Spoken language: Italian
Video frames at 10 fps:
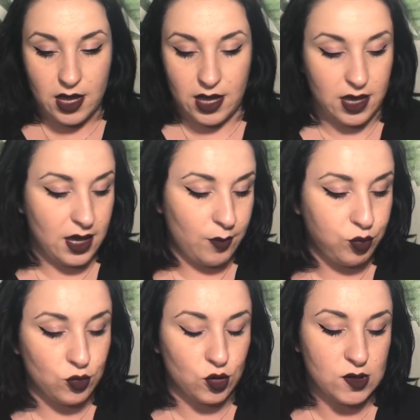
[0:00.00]
eh,
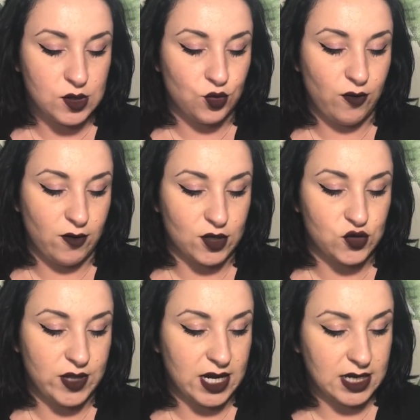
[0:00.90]
appunto lo 02 ve lo faccio
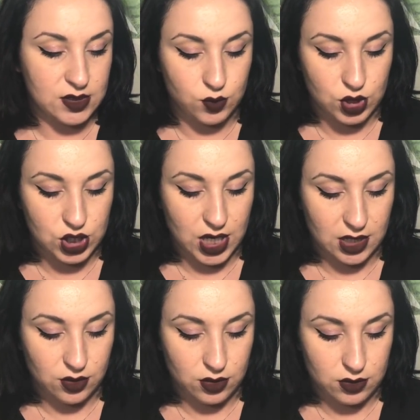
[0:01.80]
vedere anche
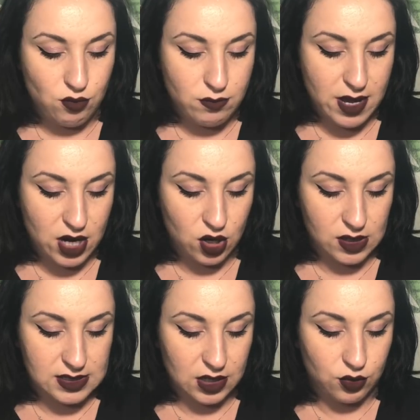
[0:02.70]
swatchato, un bel
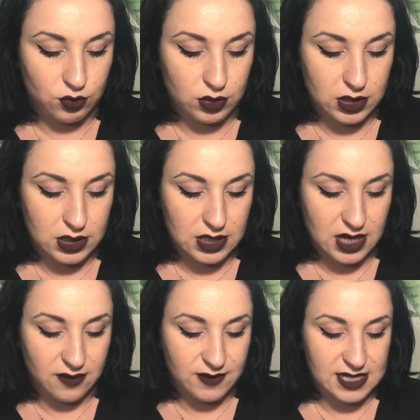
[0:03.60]
rosa con dei
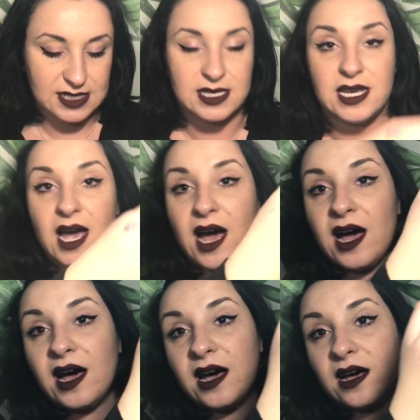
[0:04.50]
riflessi
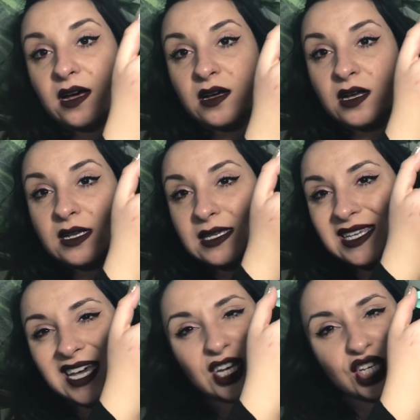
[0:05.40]

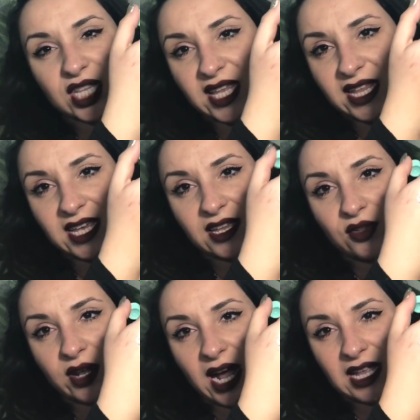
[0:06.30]
sia argentati che
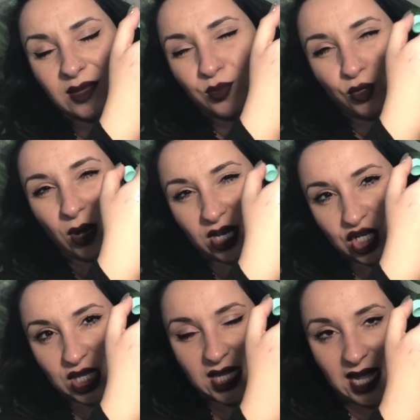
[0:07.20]
dorati, più
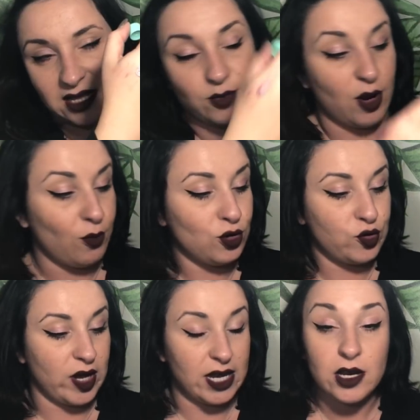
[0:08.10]
argentati però è
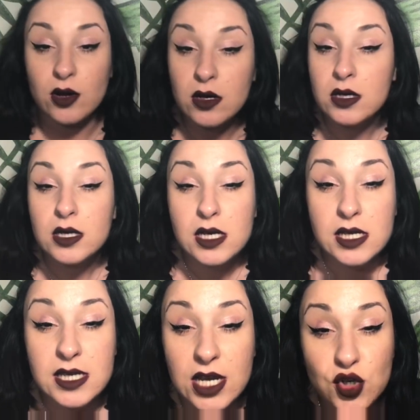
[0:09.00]
molto carino,
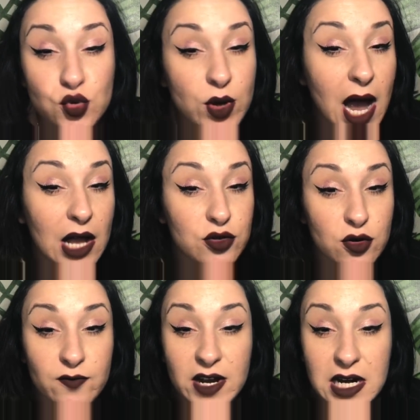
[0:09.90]
si è asciugato,
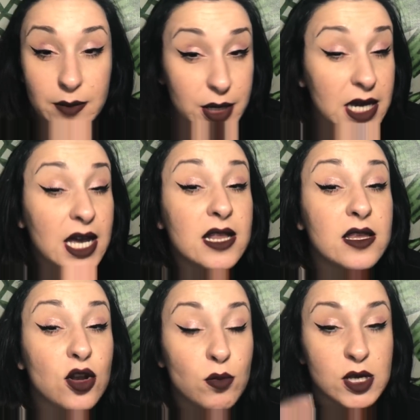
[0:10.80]
non vale le
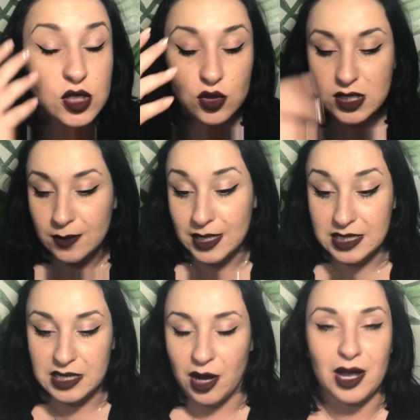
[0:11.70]
pieghette, l'ho messo
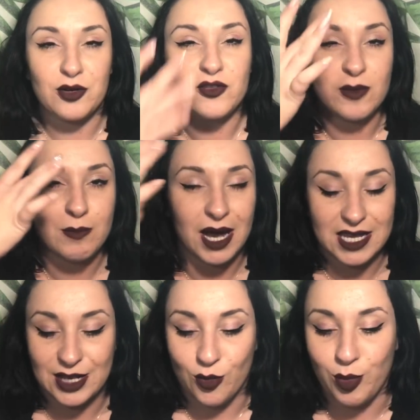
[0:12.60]
stamattina così in
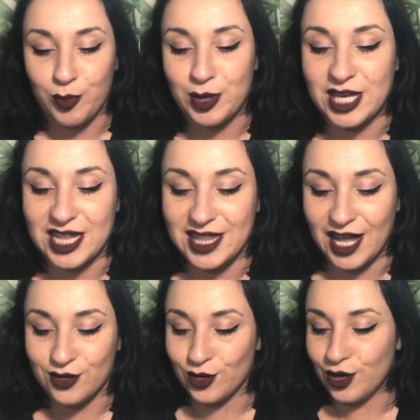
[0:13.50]
macchina un po'
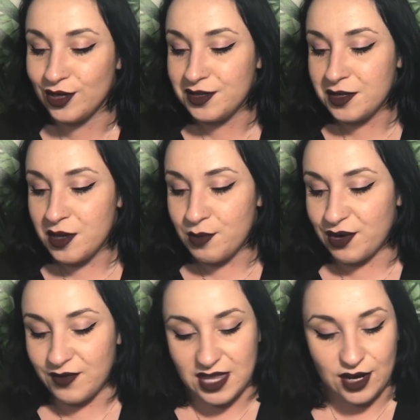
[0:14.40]
picchiettandolo
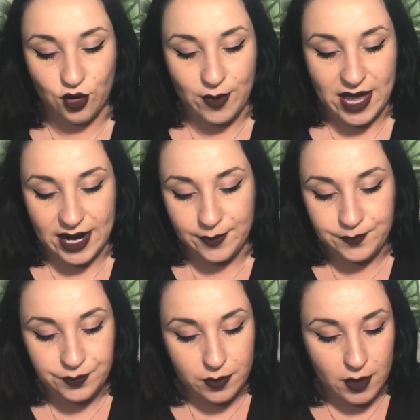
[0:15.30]
per vedere com'era,
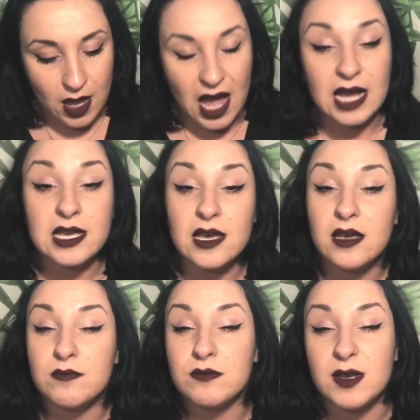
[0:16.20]
anche
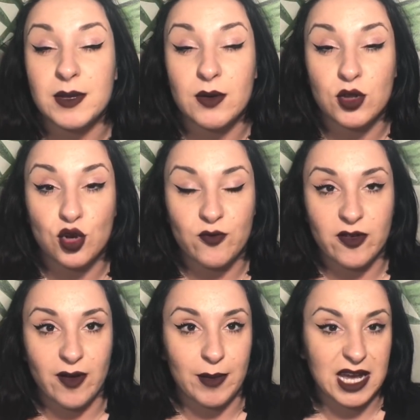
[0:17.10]
mm, sapete quando non vi
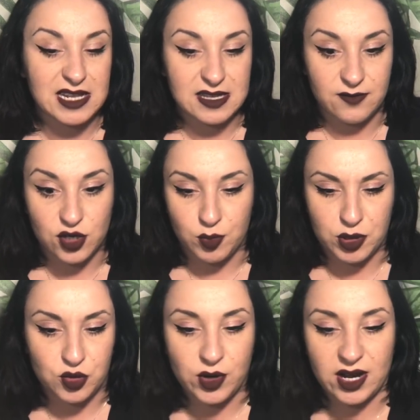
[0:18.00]
va magari servi troppo a
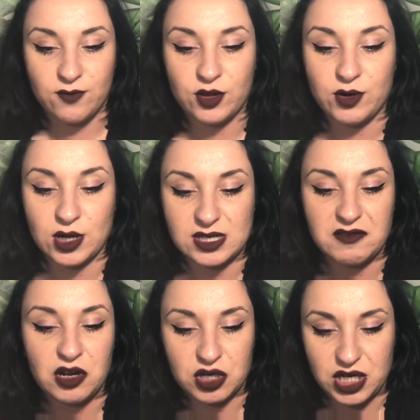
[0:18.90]
truccare e volete una cosa
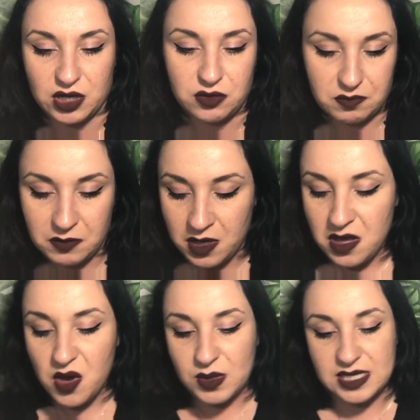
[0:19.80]
veloce, ecco
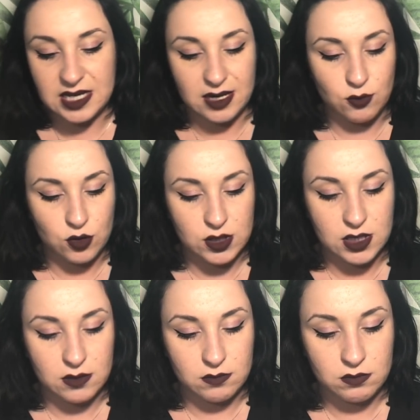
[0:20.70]
questi
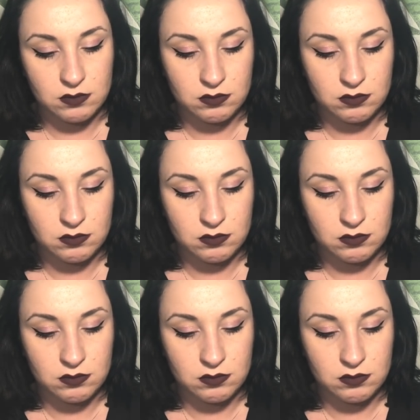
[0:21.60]
cremosi